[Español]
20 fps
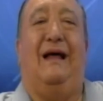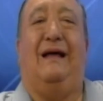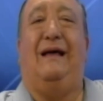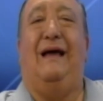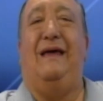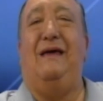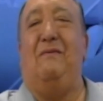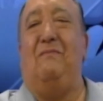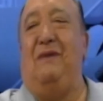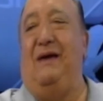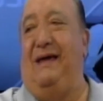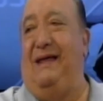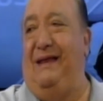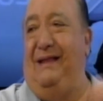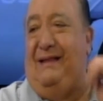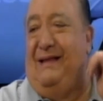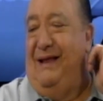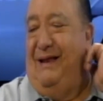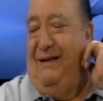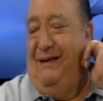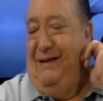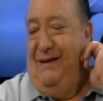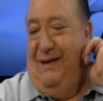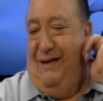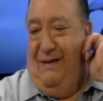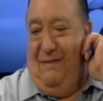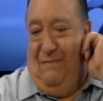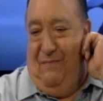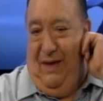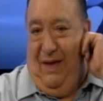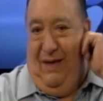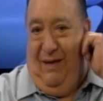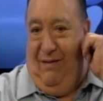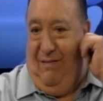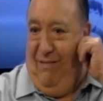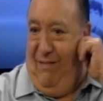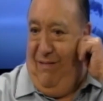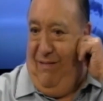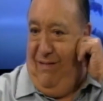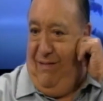calle me gritan
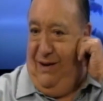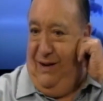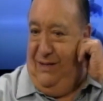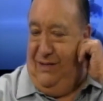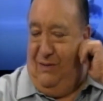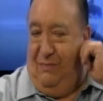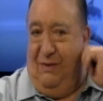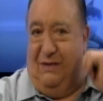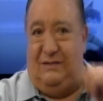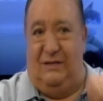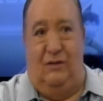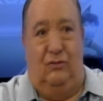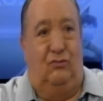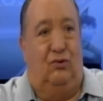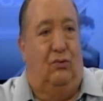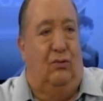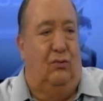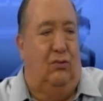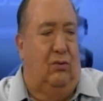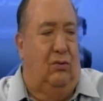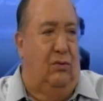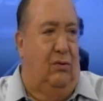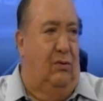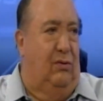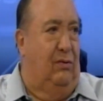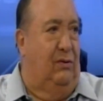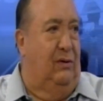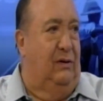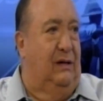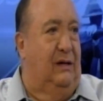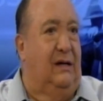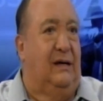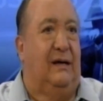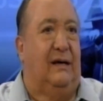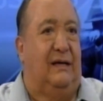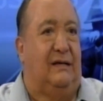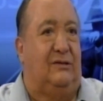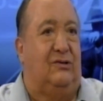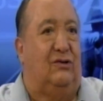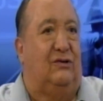y me hacen tururú, que
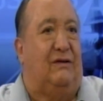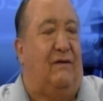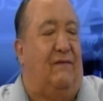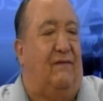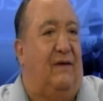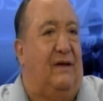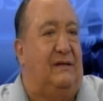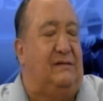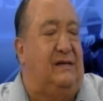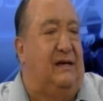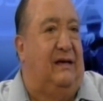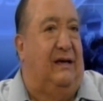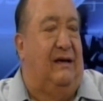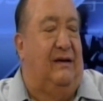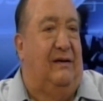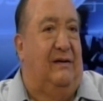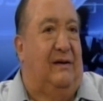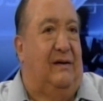es otra frase que